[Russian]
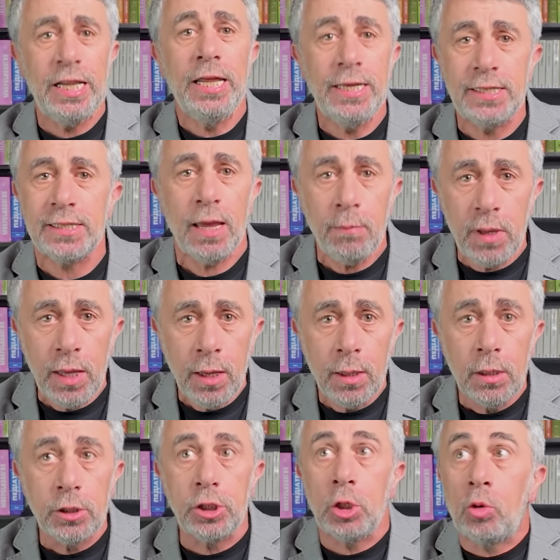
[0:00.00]
с
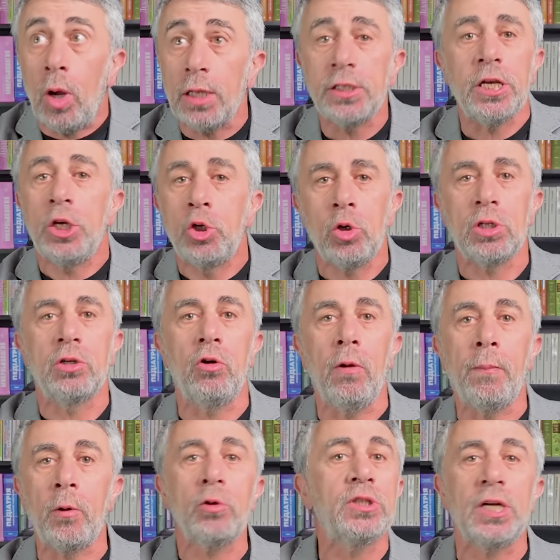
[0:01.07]
лисами ситуация, еще раз
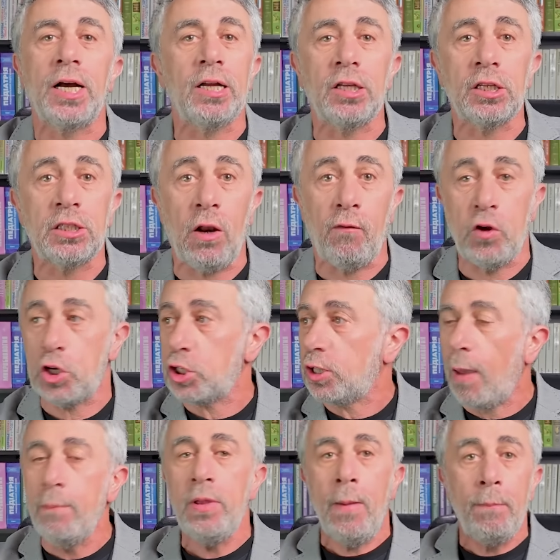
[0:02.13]
говорю, просто
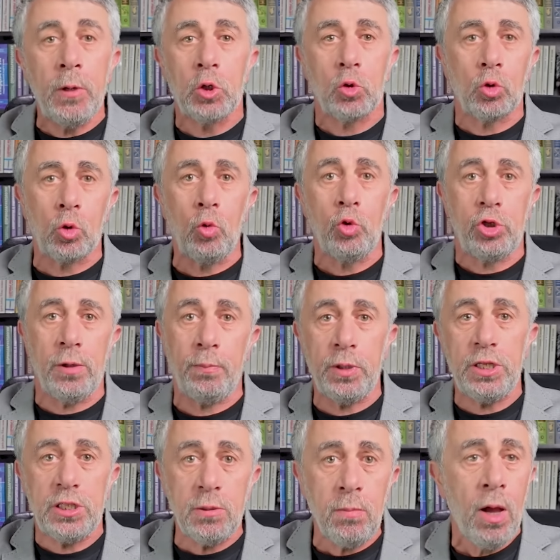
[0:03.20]
катастрофическая. Мне пишут куча
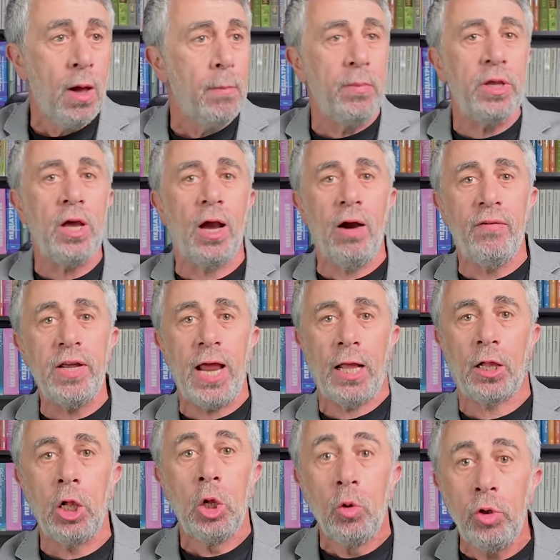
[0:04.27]
писем, мне
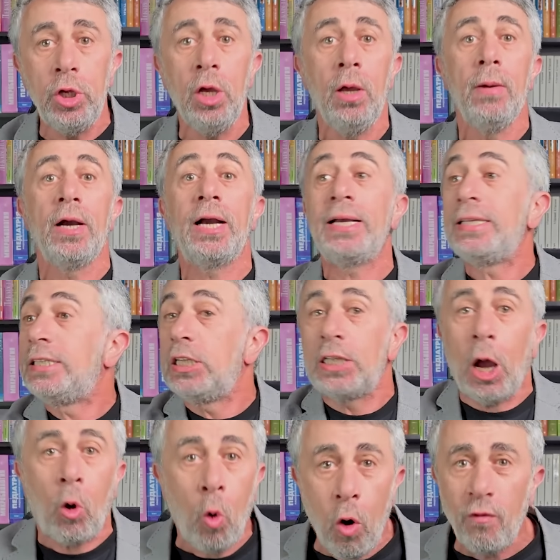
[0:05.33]
говорят люди,
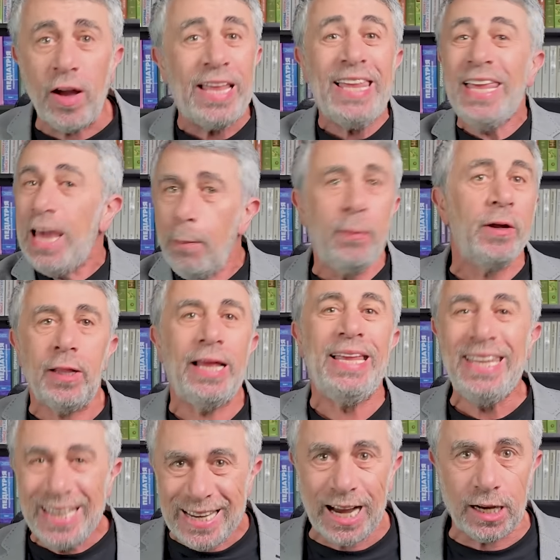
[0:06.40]
Такого не было
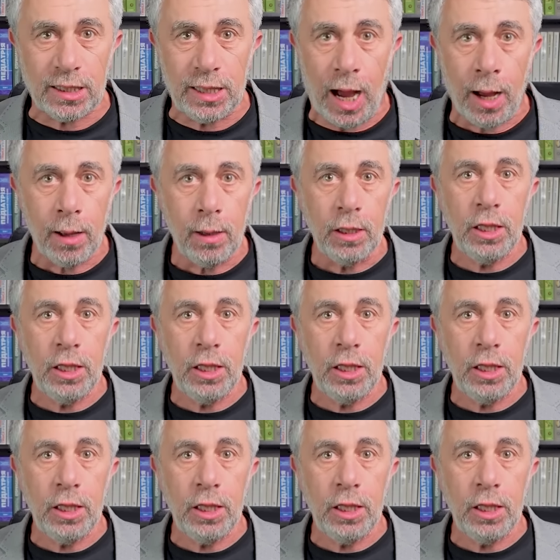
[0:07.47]
никогда.